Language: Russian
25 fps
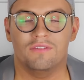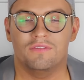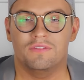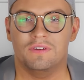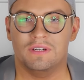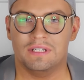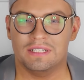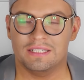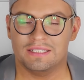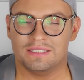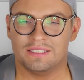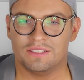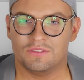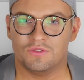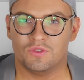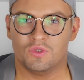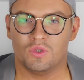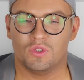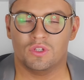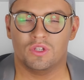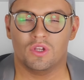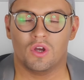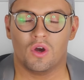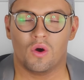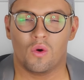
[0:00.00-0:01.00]
Выглядит
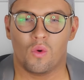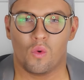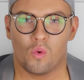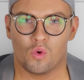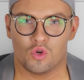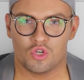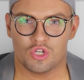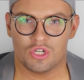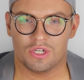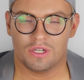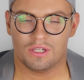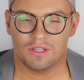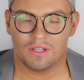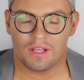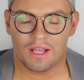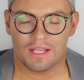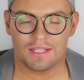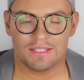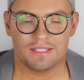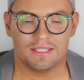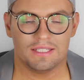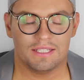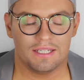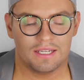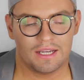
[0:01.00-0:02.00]
все это очень
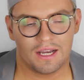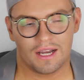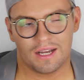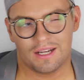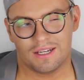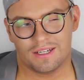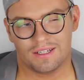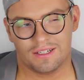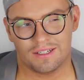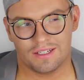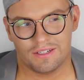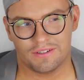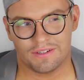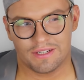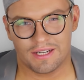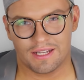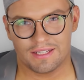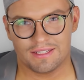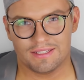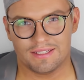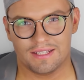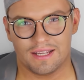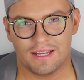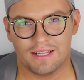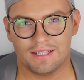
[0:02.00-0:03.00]
классно, и как
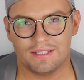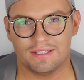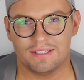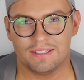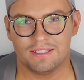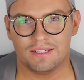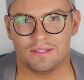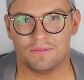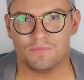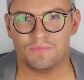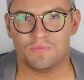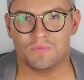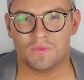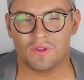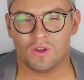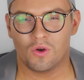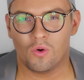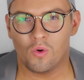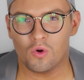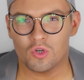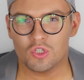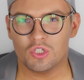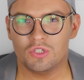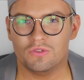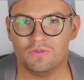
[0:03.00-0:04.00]
говорят, знаете,
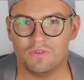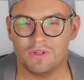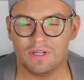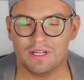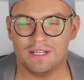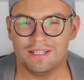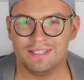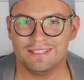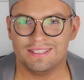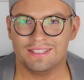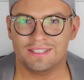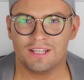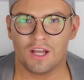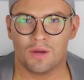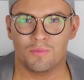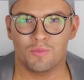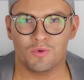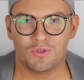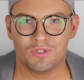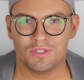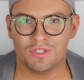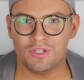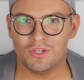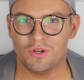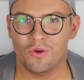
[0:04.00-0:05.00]
кожа выглядит как
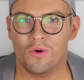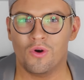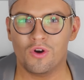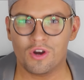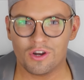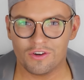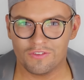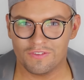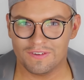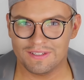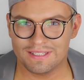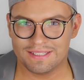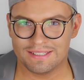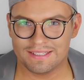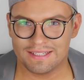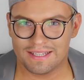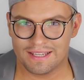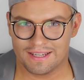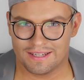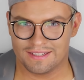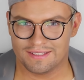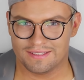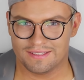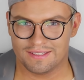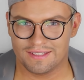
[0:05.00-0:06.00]
после легкого
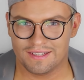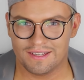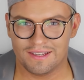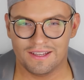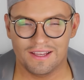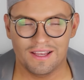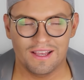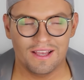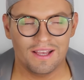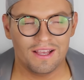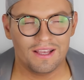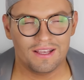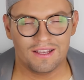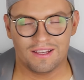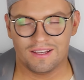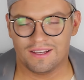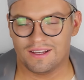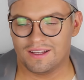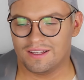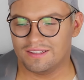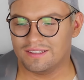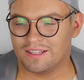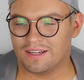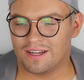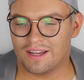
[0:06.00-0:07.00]
секса.
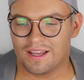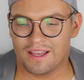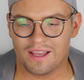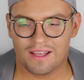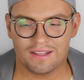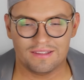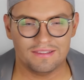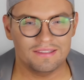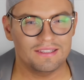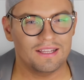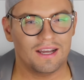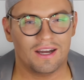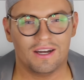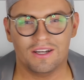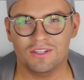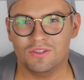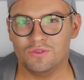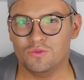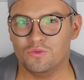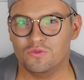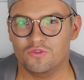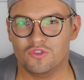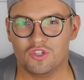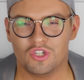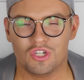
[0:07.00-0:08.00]
Э, такая
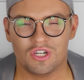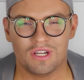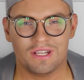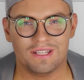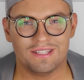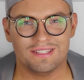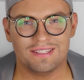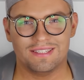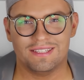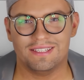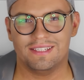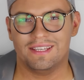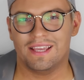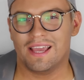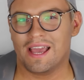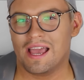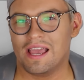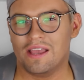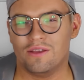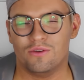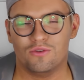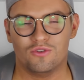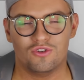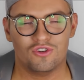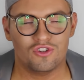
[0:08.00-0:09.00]
отдохнувшая,
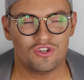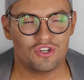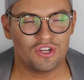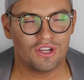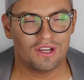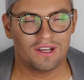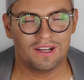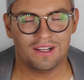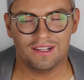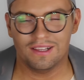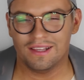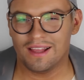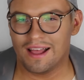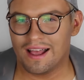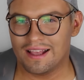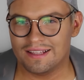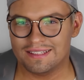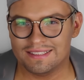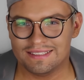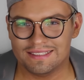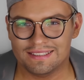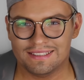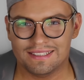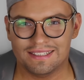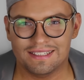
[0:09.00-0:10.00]
сияющая,
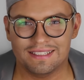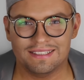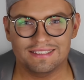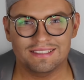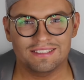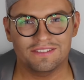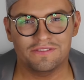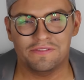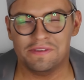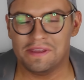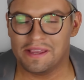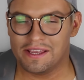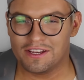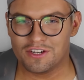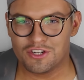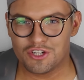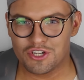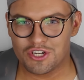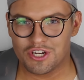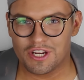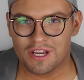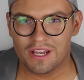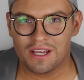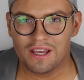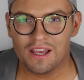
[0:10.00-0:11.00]
классная,
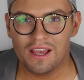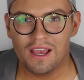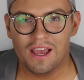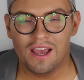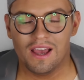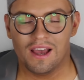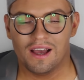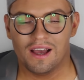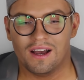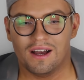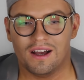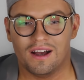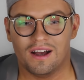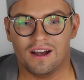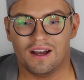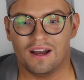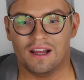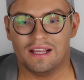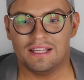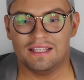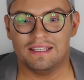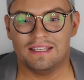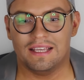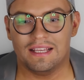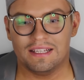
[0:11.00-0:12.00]
свежая.
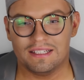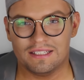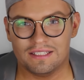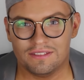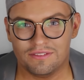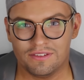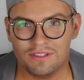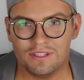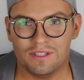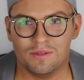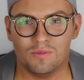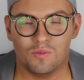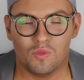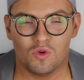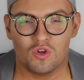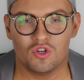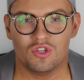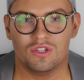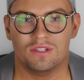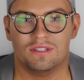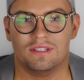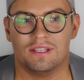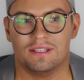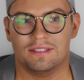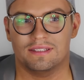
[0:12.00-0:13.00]
Э, ей действительно
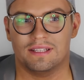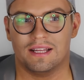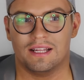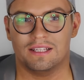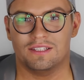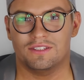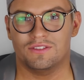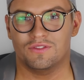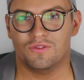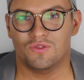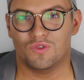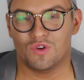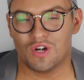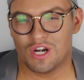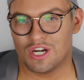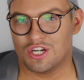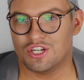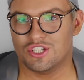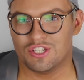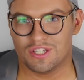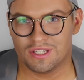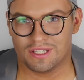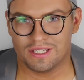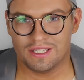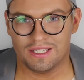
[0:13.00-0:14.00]
можно создать
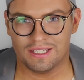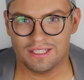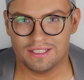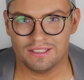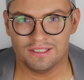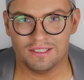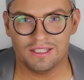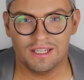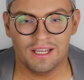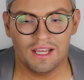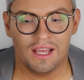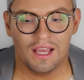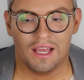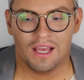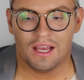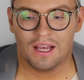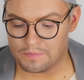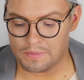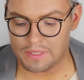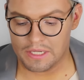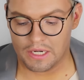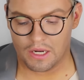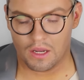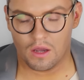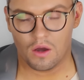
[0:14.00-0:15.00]
fresh skin.
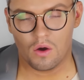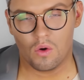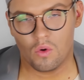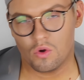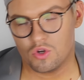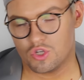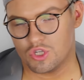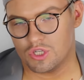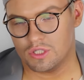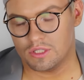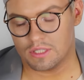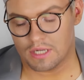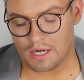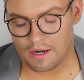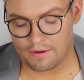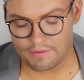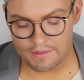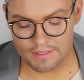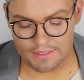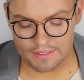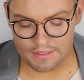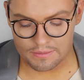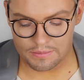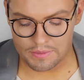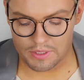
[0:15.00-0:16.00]
Мне очень
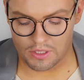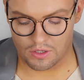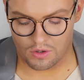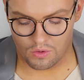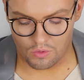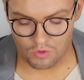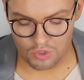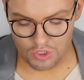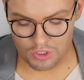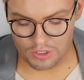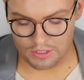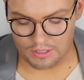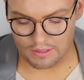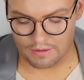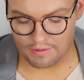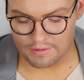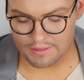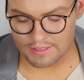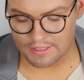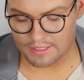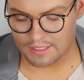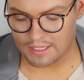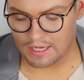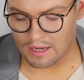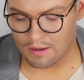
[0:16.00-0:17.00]
нравится, мне очень
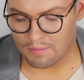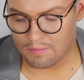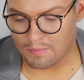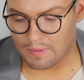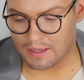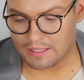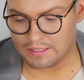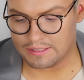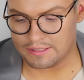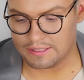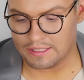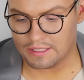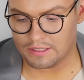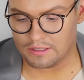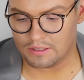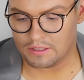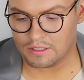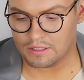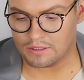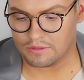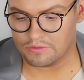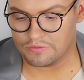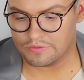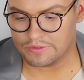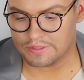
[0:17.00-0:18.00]
нравится гамма
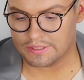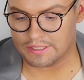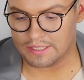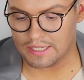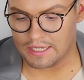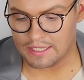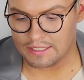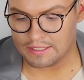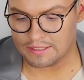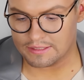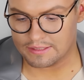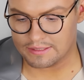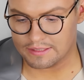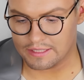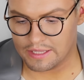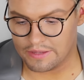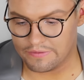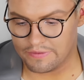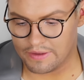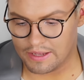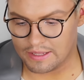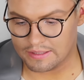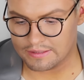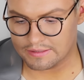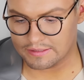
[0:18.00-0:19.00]
оттенков.
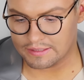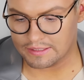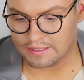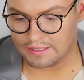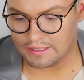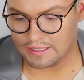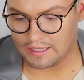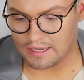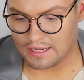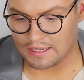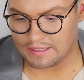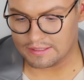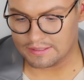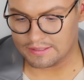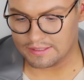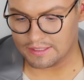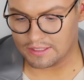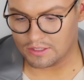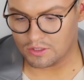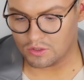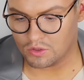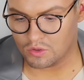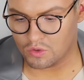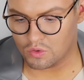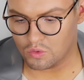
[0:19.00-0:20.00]
Среднеславянский
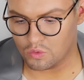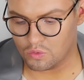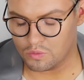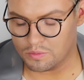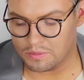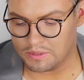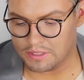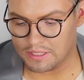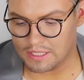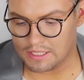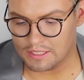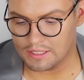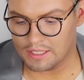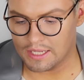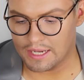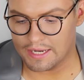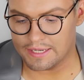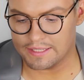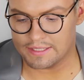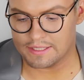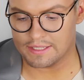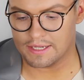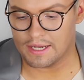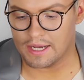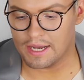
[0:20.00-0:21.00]
оттенок у меня
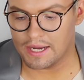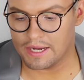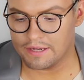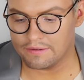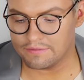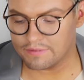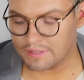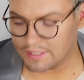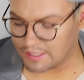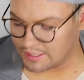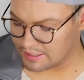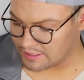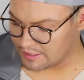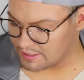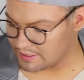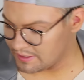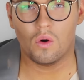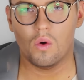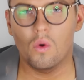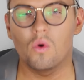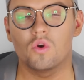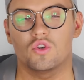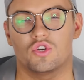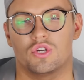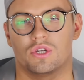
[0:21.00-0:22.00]
Light Ivory.
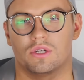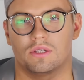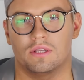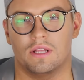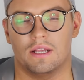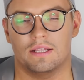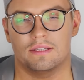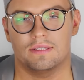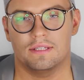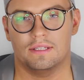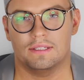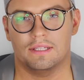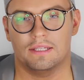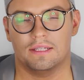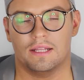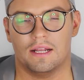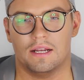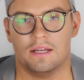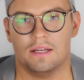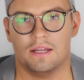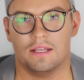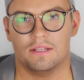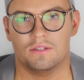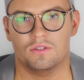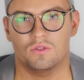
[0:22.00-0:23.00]
Очень классная
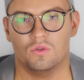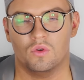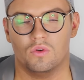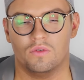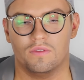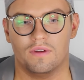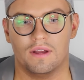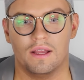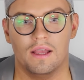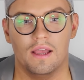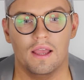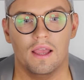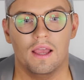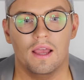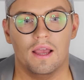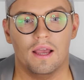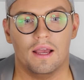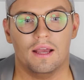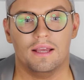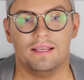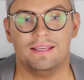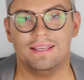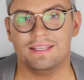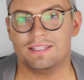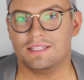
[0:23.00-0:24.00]
тональная основа.
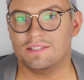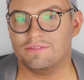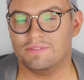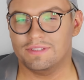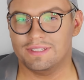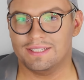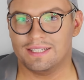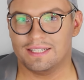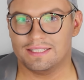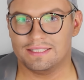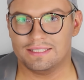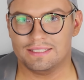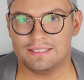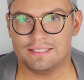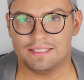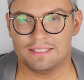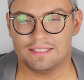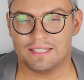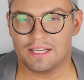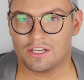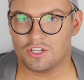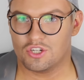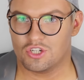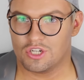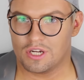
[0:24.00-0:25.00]
Если вы не
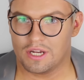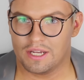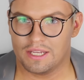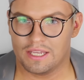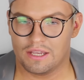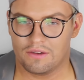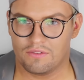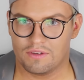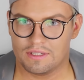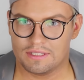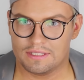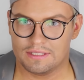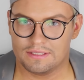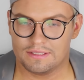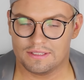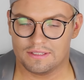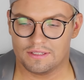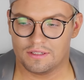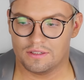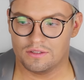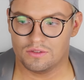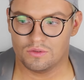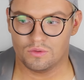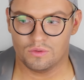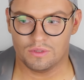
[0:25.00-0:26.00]
хотите так же, как я возиться
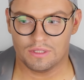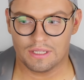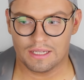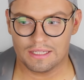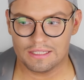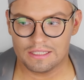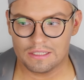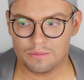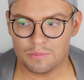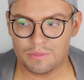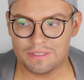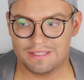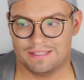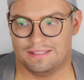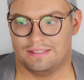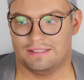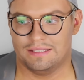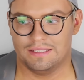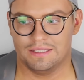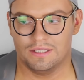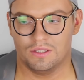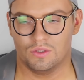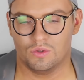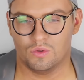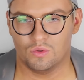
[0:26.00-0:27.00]
с консультантами.
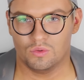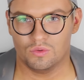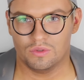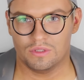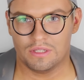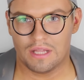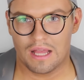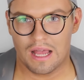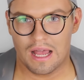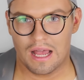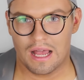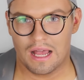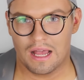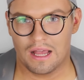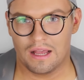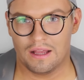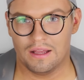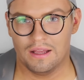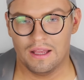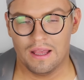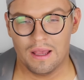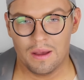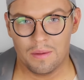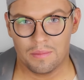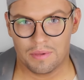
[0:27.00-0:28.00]
Ссылку
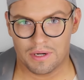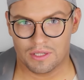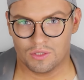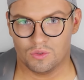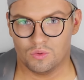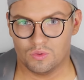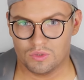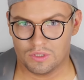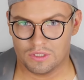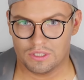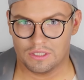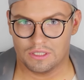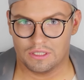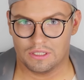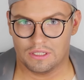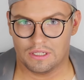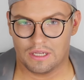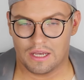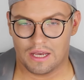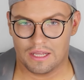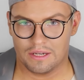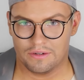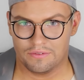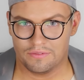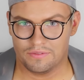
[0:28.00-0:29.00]
на
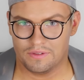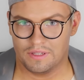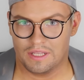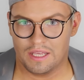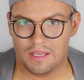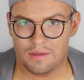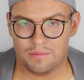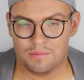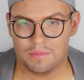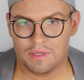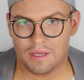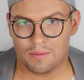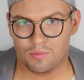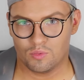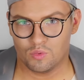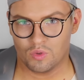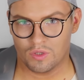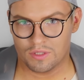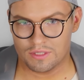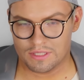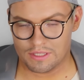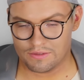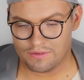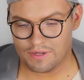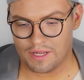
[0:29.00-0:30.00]
продукты Арифлейм э, я
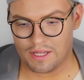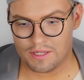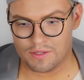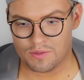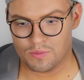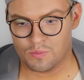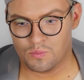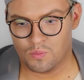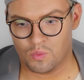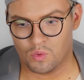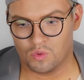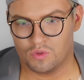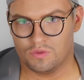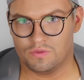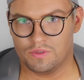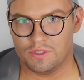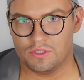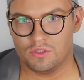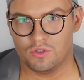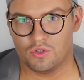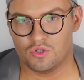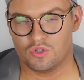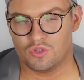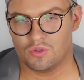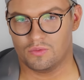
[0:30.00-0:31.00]
буду оставлять под
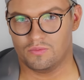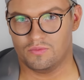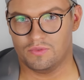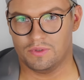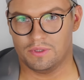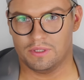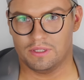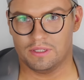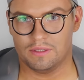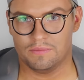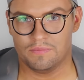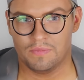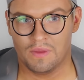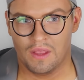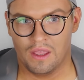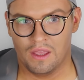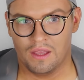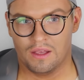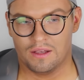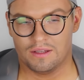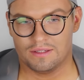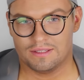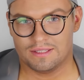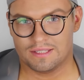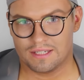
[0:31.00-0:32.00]
видео, чтобы вы
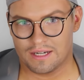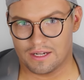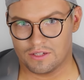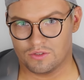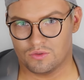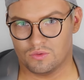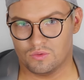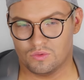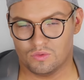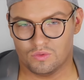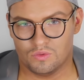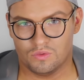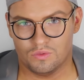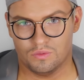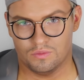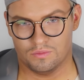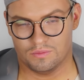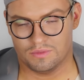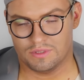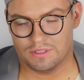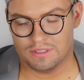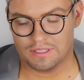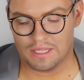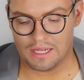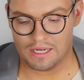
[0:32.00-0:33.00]
сразу
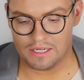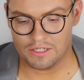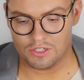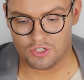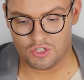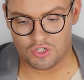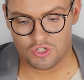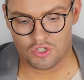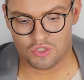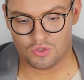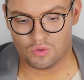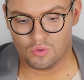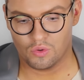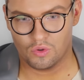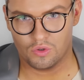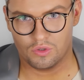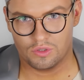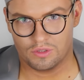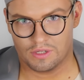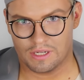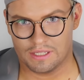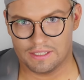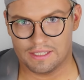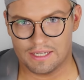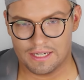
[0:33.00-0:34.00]
знали,
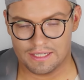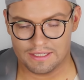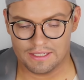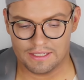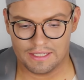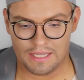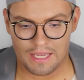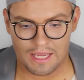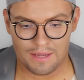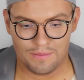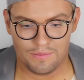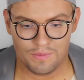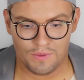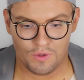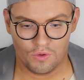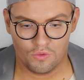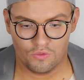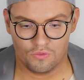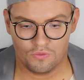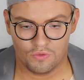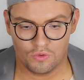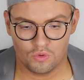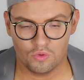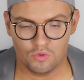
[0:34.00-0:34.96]
что конкретно я имею в